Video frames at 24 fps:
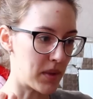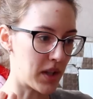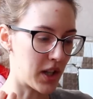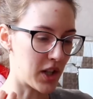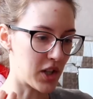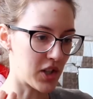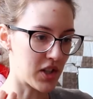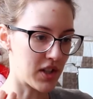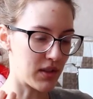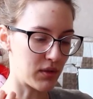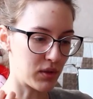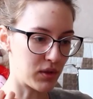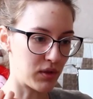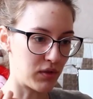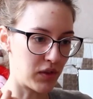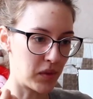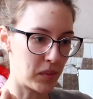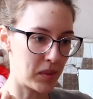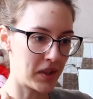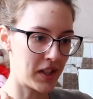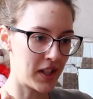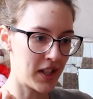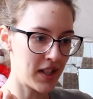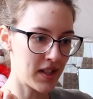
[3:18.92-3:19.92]
Мне кажется, вот
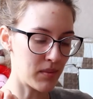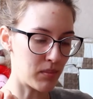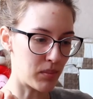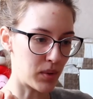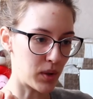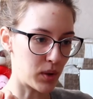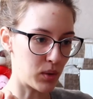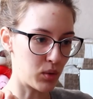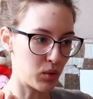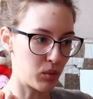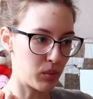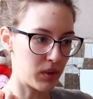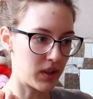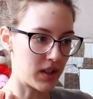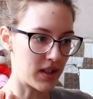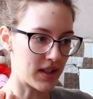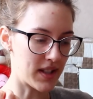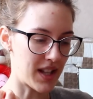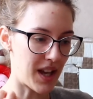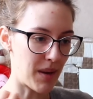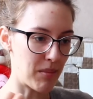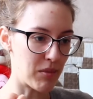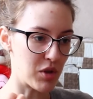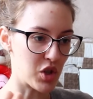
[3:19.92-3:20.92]
феминизм придумали
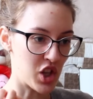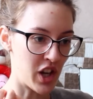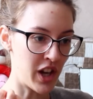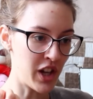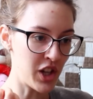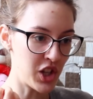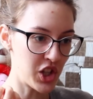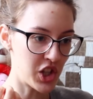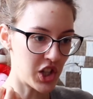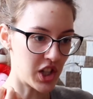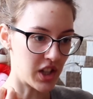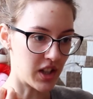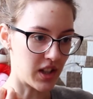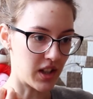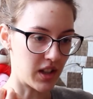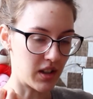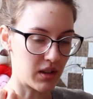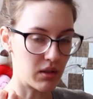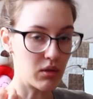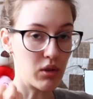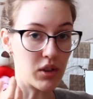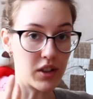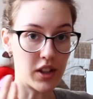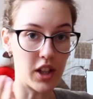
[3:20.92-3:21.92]
сами женщины,
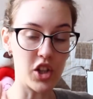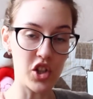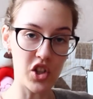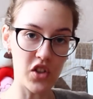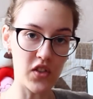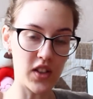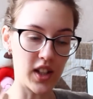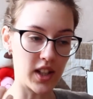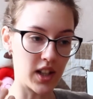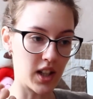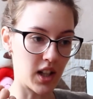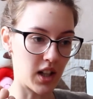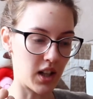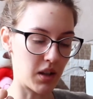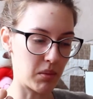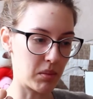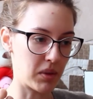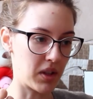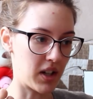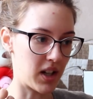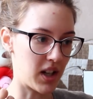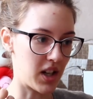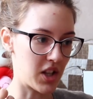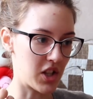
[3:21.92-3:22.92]
ну это очевидно, как
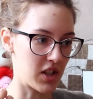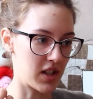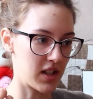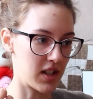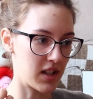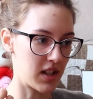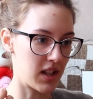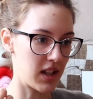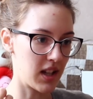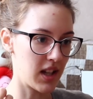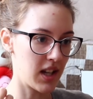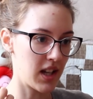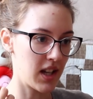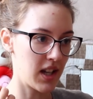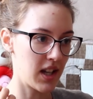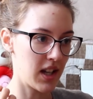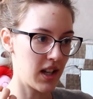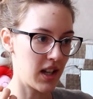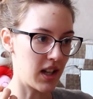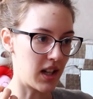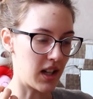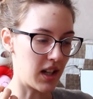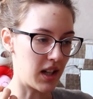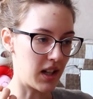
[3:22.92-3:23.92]
мне кажется,
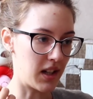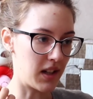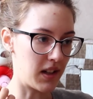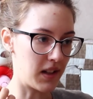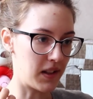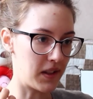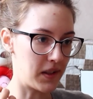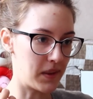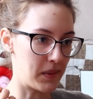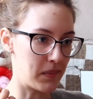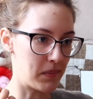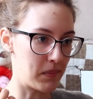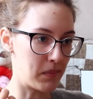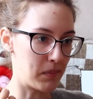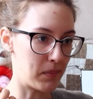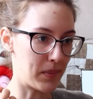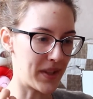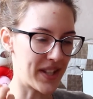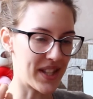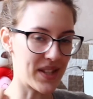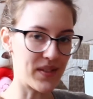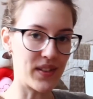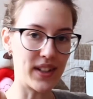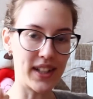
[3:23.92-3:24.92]
а,
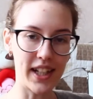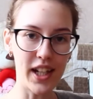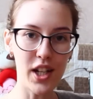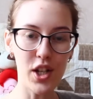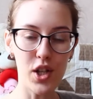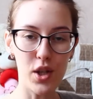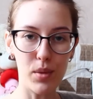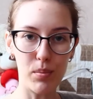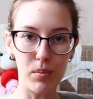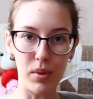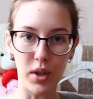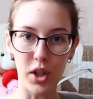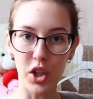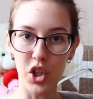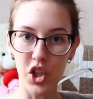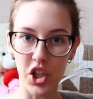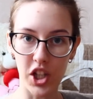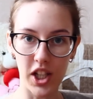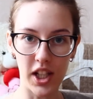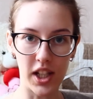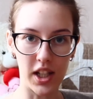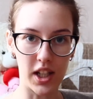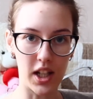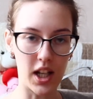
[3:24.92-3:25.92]
по своей же
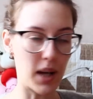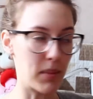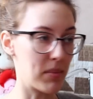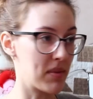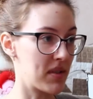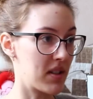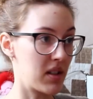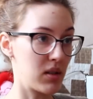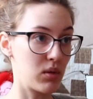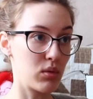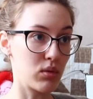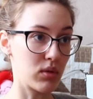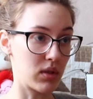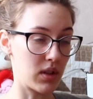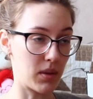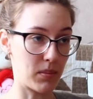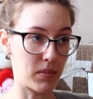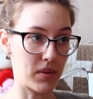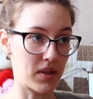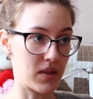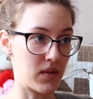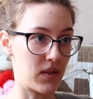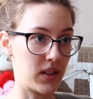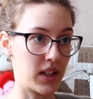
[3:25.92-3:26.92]
причине, абсолютно
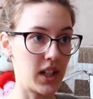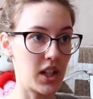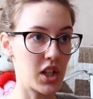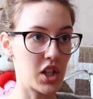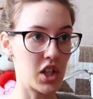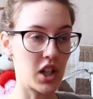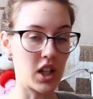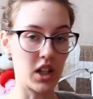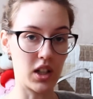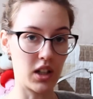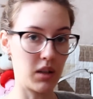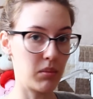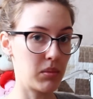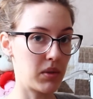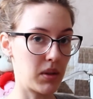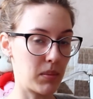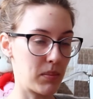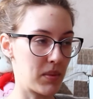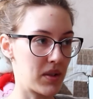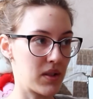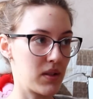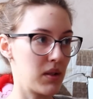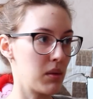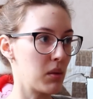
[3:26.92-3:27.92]
по своей же каким-то,
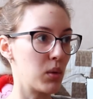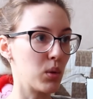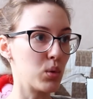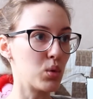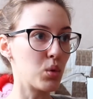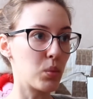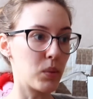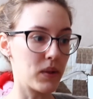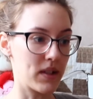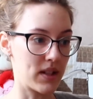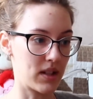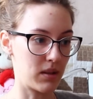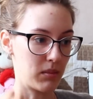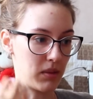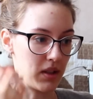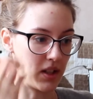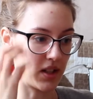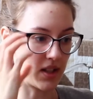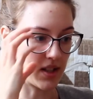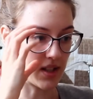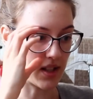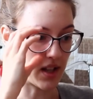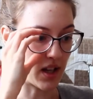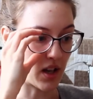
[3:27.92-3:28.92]
по своим глупостям, я
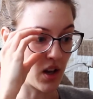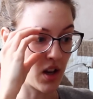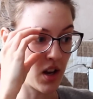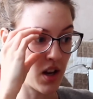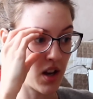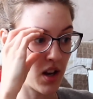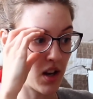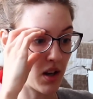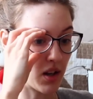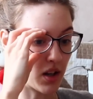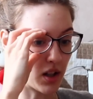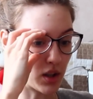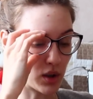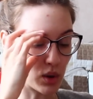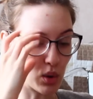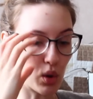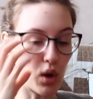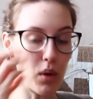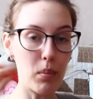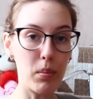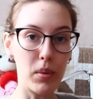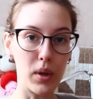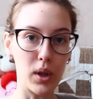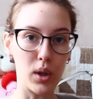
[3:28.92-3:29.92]
не знаю,
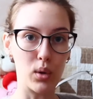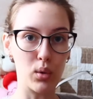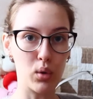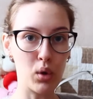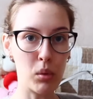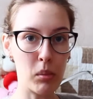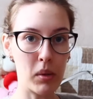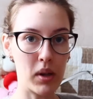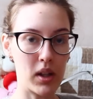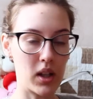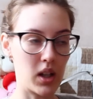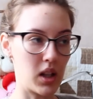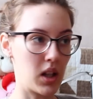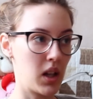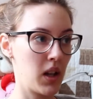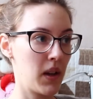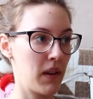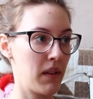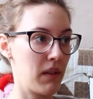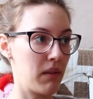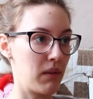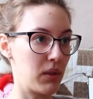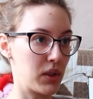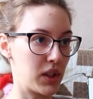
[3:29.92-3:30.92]
кто придумал
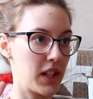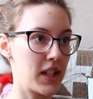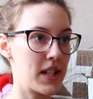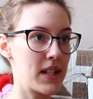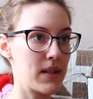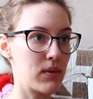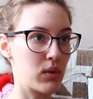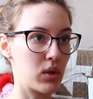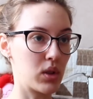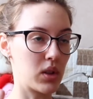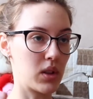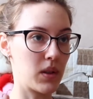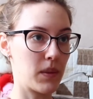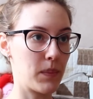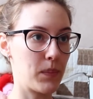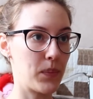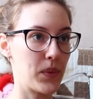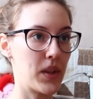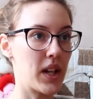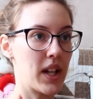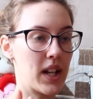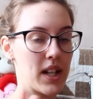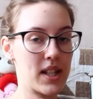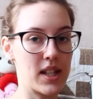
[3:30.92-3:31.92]
вот эти вот
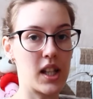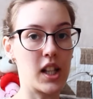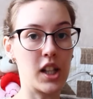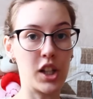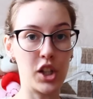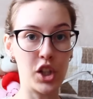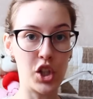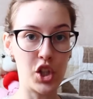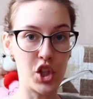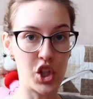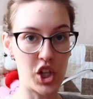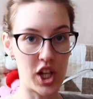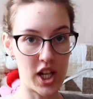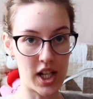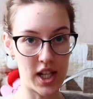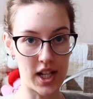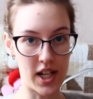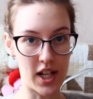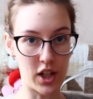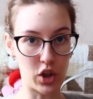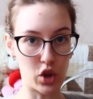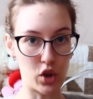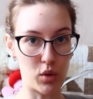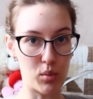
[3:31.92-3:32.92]

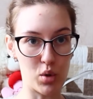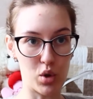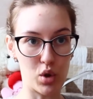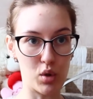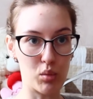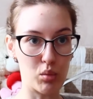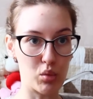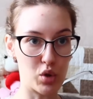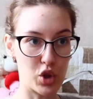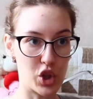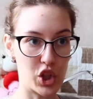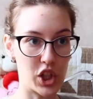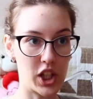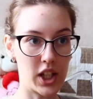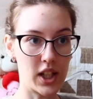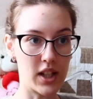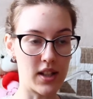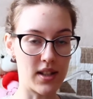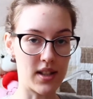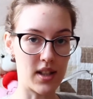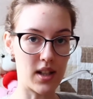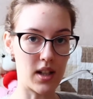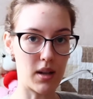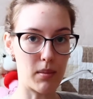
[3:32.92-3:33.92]
разграничения о том, что
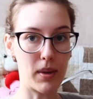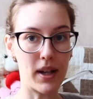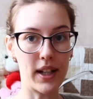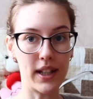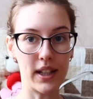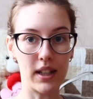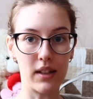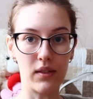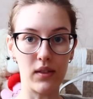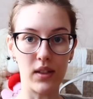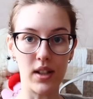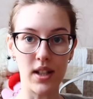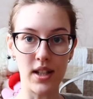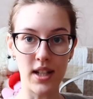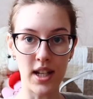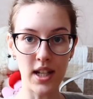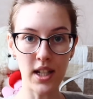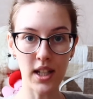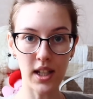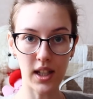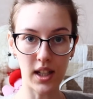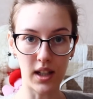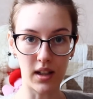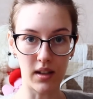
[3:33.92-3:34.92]
мужчина зарабатывает
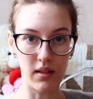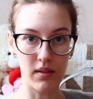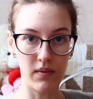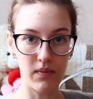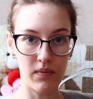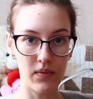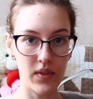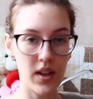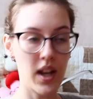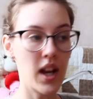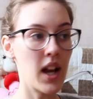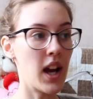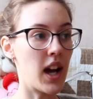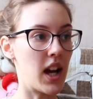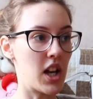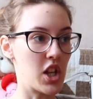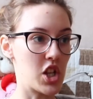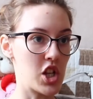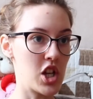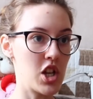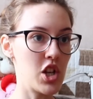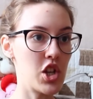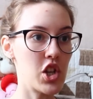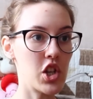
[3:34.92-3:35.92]
деньги, а
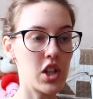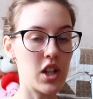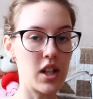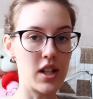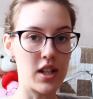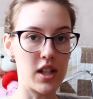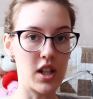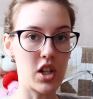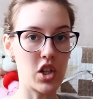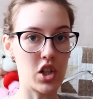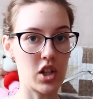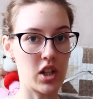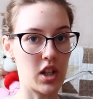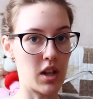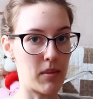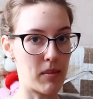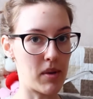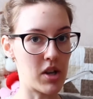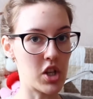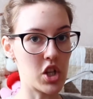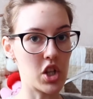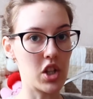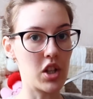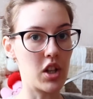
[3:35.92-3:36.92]
женщина держит
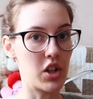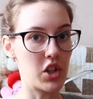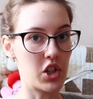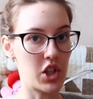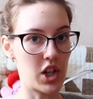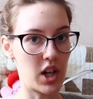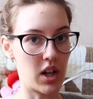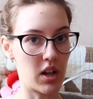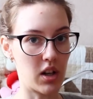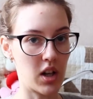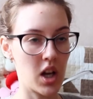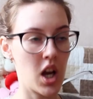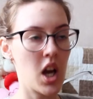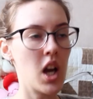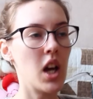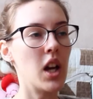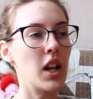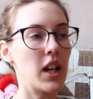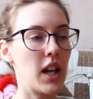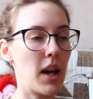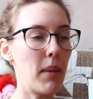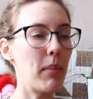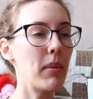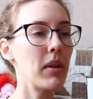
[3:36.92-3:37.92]
домашний очаг.
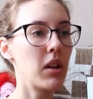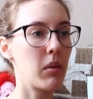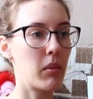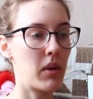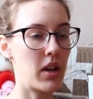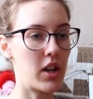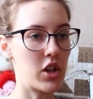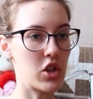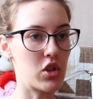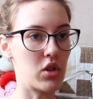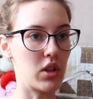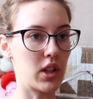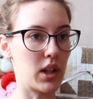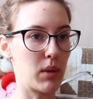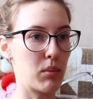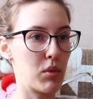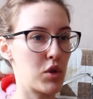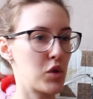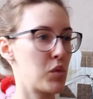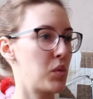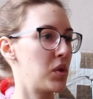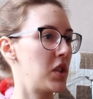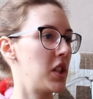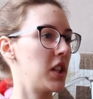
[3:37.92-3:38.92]
Я понимаю, что это
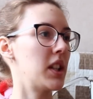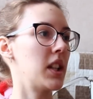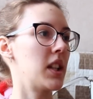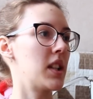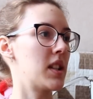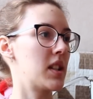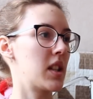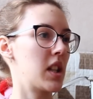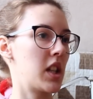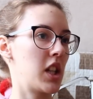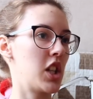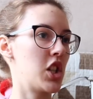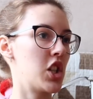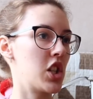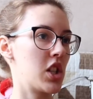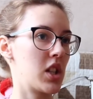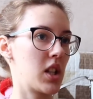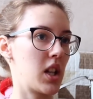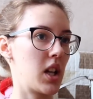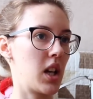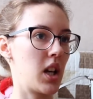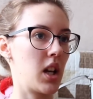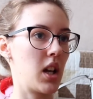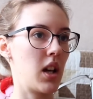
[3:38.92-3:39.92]
может быть где-то
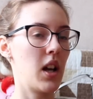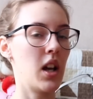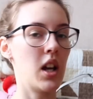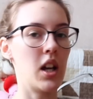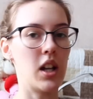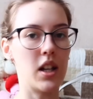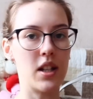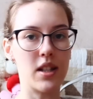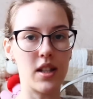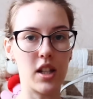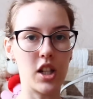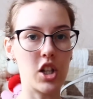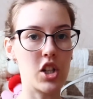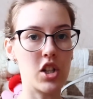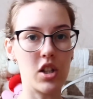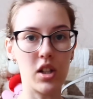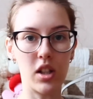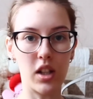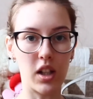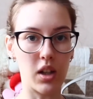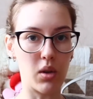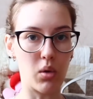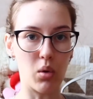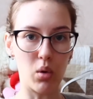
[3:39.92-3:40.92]
историческое,
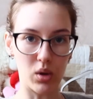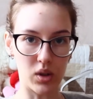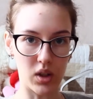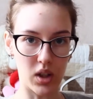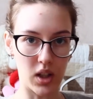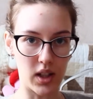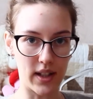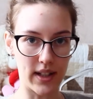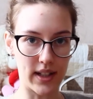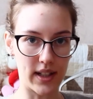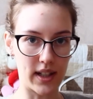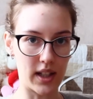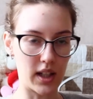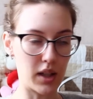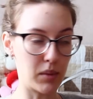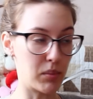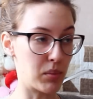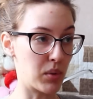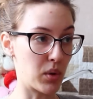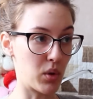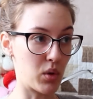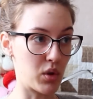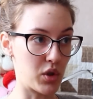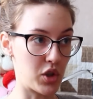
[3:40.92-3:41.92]
исторические отклики и
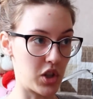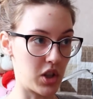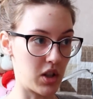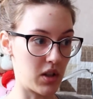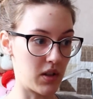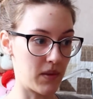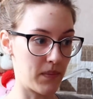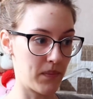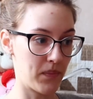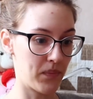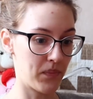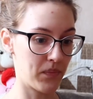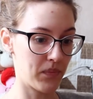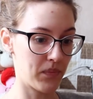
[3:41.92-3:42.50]
прочее.